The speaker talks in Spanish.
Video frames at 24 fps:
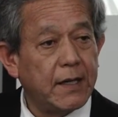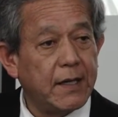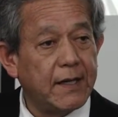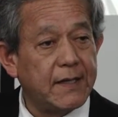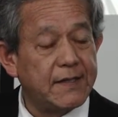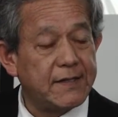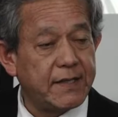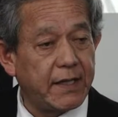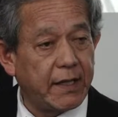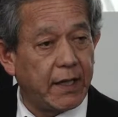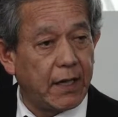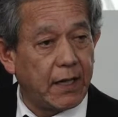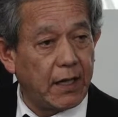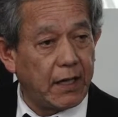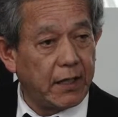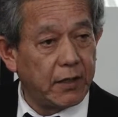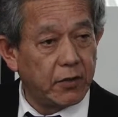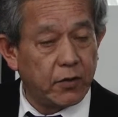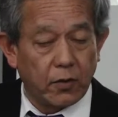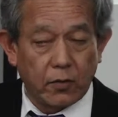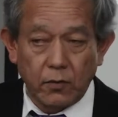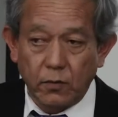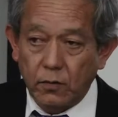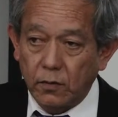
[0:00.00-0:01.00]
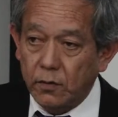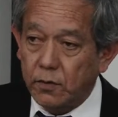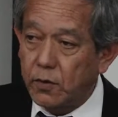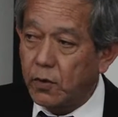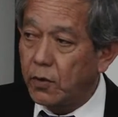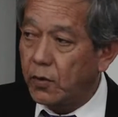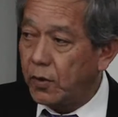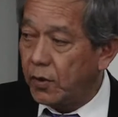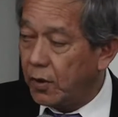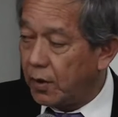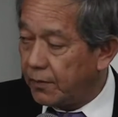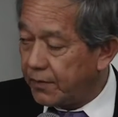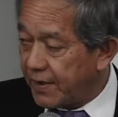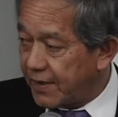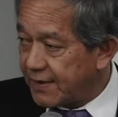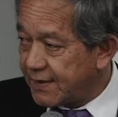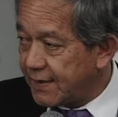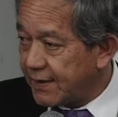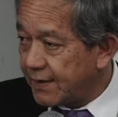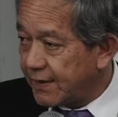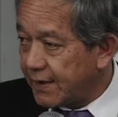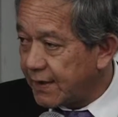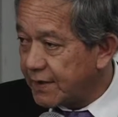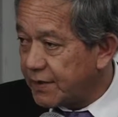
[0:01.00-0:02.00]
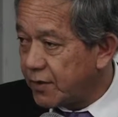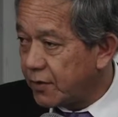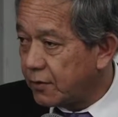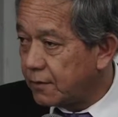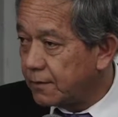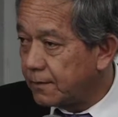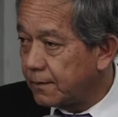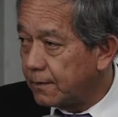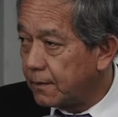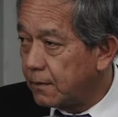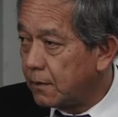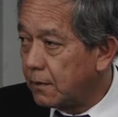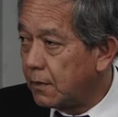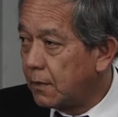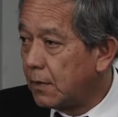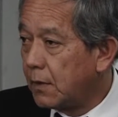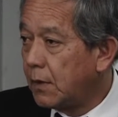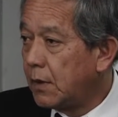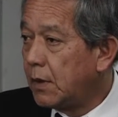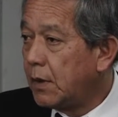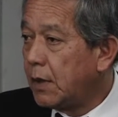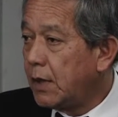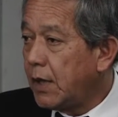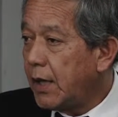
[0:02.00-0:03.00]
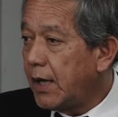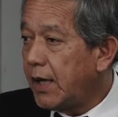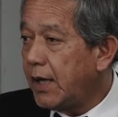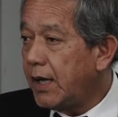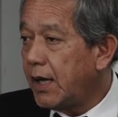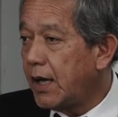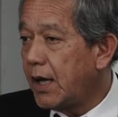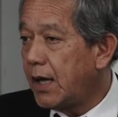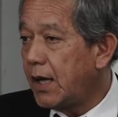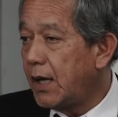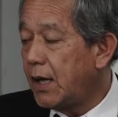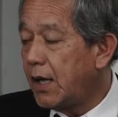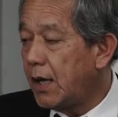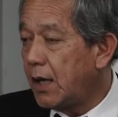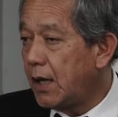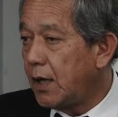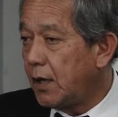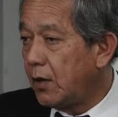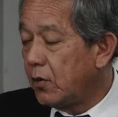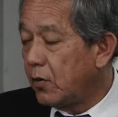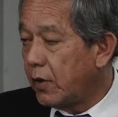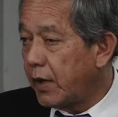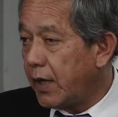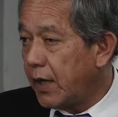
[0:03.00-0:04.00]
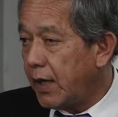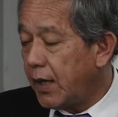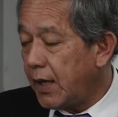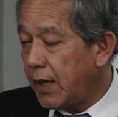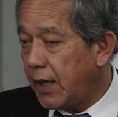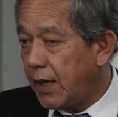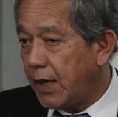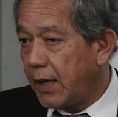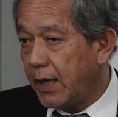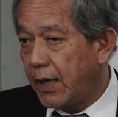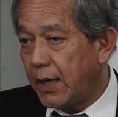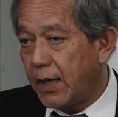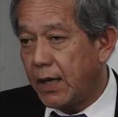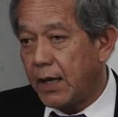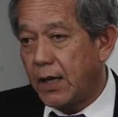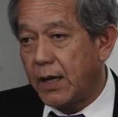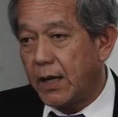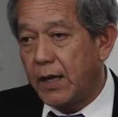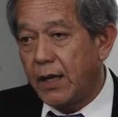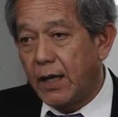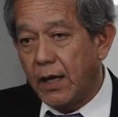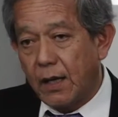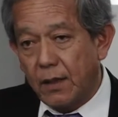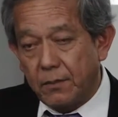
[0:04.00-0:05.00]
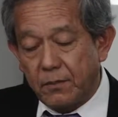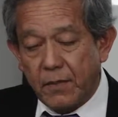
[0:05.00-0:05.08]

hiciera el introductorio y presentación, y ya lo que era el